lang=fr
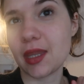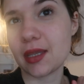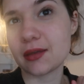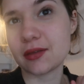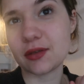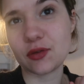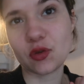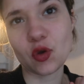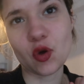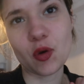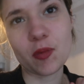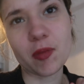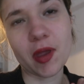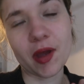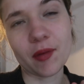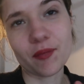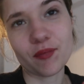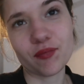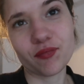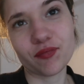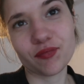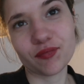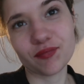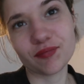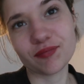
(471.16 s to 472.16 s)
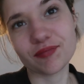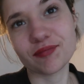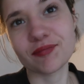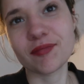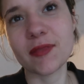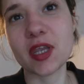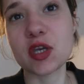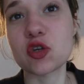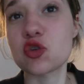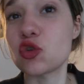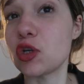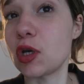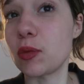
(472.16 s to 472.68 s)
C'est trop bien.
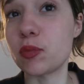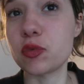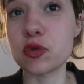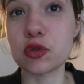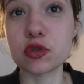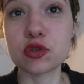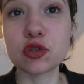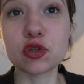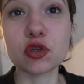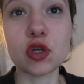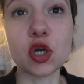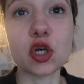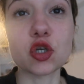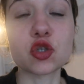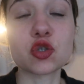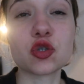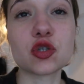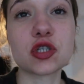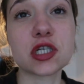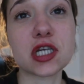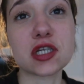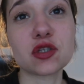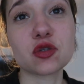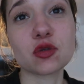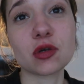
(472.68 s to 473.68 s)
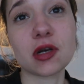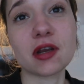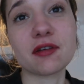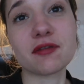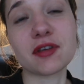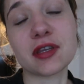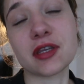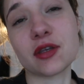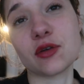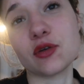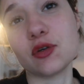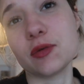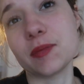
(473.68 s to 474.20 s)
Je suis un peu hors sujet sur la
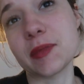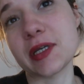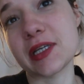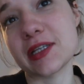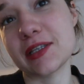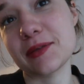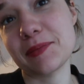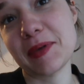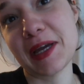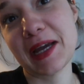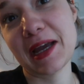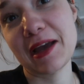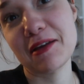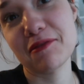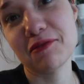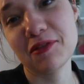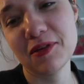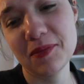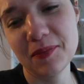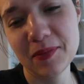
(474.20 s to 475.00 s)
vidéo, mais c'est pas grave.